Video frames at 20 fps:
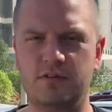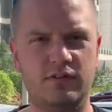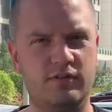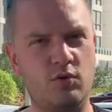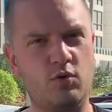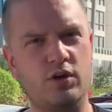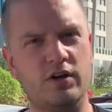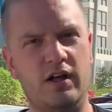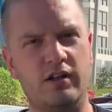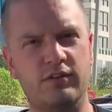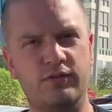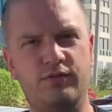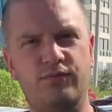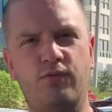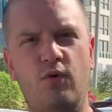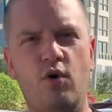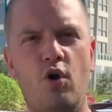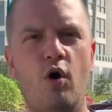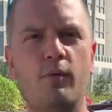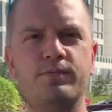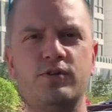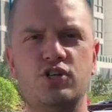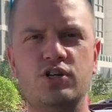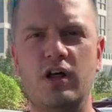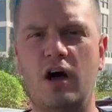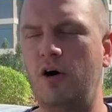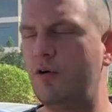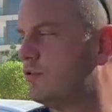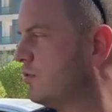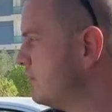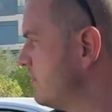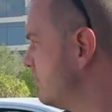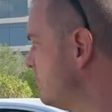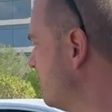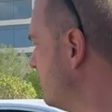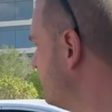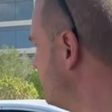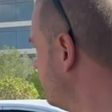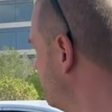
ein sogenanntes Full-Option-Auto, das heißt,